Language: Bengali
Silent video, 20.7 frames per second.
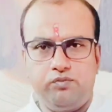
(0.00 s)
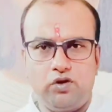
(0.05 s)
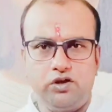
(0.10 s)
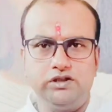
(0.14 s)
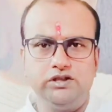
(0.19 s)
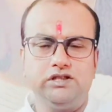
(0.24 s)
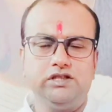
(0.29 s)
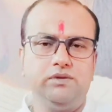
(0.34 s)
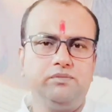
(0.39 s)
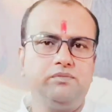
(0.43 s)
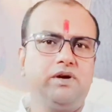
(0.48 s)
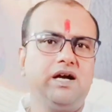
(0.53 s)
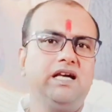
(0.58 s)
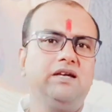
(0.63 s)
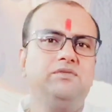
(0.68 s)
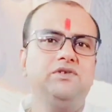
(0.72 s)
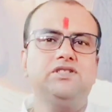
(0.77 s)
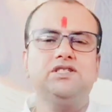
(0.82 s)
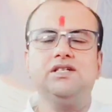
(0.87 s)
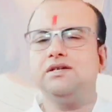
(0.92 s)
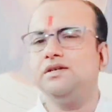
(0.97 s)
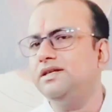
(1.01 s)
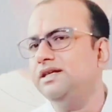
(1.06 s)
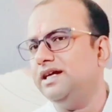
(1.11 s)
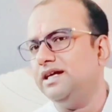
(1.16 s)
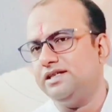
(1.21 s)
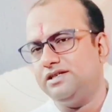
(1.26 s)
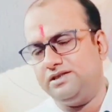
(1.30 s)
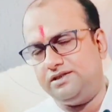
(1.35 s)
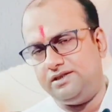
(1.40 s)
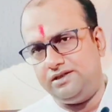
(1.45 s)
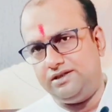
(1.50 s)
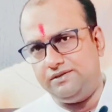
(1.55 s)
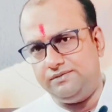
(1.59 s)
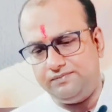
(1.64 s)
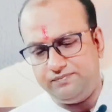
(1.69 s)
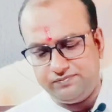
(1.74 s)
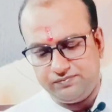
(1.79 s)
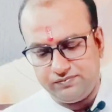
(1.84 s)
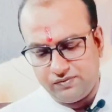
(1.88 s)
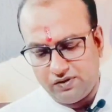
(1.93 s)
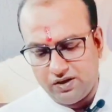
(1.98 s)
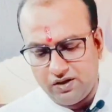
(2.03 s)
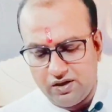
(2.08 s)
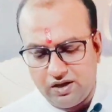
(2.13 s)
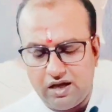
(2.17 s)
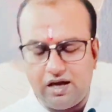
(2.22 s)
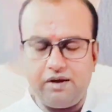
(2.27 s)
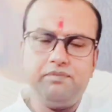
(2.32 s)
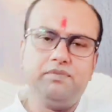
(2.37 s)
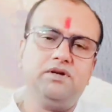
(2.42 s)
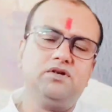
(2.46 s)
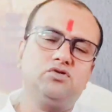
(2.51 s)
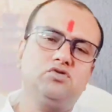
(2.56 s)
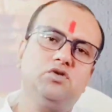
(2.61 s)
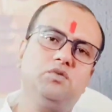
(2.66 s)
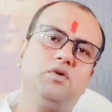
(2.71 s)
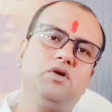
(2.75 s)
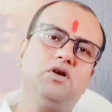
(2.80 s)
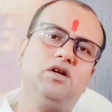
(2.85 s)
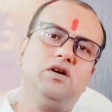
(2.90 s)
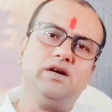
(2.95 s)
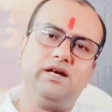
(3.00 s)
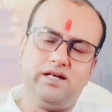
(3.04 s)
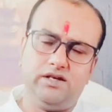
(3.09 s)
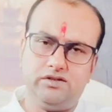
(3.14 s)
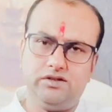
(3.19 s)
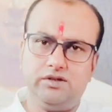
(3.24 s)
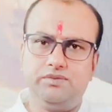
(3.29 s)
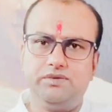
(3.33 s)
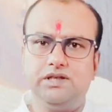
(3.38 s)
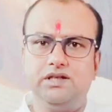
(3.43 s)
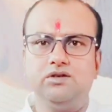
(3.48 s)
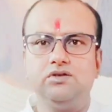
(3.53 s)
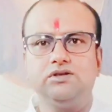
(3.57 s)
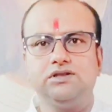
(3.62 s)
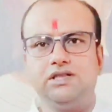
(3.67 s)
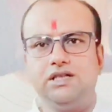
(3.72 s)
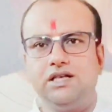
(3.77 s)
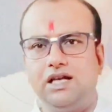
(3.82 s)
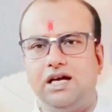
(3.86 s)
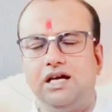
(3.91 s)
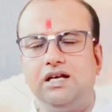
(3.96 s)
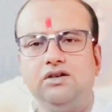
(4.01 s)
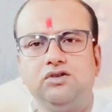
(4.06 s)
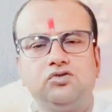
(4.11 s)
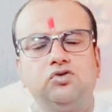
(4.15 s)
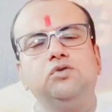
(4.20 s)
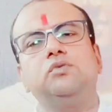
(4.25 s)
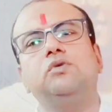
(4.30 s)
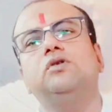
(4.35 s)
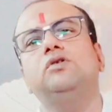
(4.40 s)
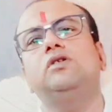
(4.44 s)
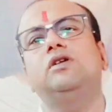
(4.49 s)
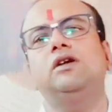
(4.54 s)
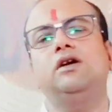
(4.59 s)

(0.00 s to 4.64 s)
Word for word: পজিটিভ ভাইব্রেশন নিয়ে আসছে না আপনার শুভ রং এই সপ্তাহে হচ্ছে লাল শুভ